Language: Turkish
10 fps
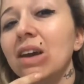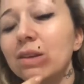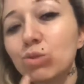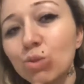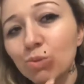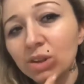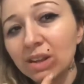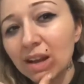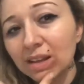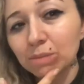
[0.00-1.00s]
En son böyle
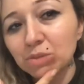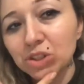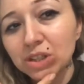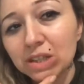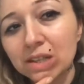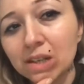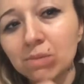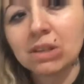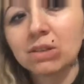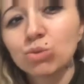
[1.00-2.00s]
dayak yemiş
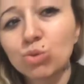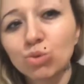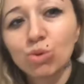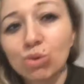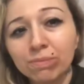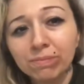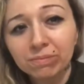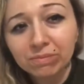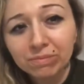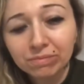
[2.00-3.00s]
izlenimi sunuyorum. Patates
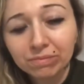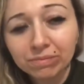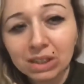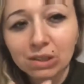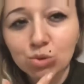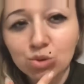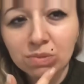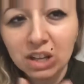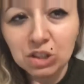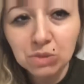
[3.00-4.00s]
vereyim mi? Ya da rujum
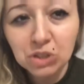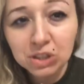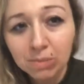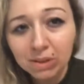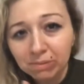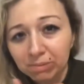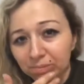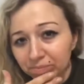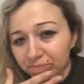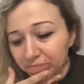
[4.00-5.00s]
taşmış gibi.
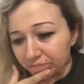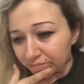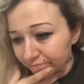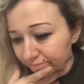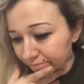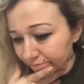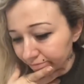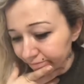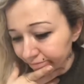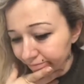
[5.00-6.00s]
Ona hiç ver bakayım
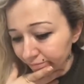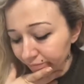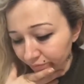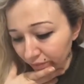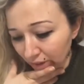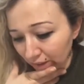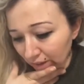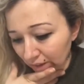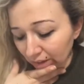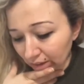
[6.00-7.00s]
inşallah bozulmamış. Onu
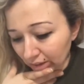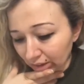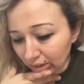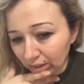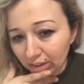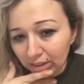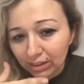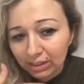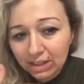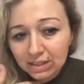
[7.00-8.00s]
annem bir koklasın onu yerler.
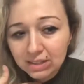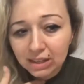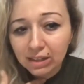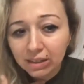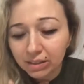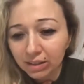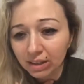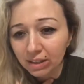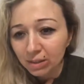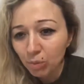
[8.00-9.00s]
Neyse
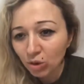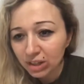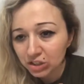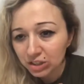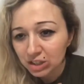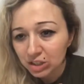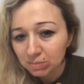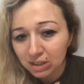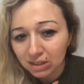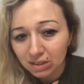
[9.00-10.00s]
e, böyle işte
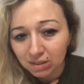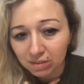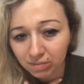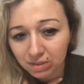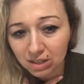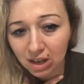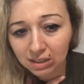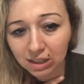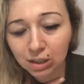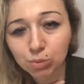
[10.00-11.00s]
şimdi
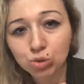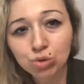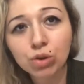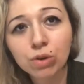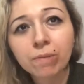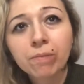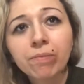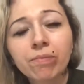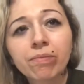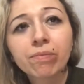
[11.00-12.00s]
saat yedi buçuk.
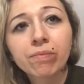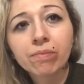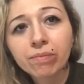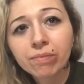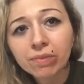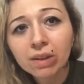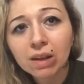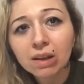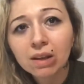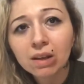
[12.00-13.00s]
Defne
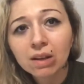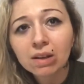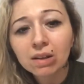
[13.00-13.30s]
çorba.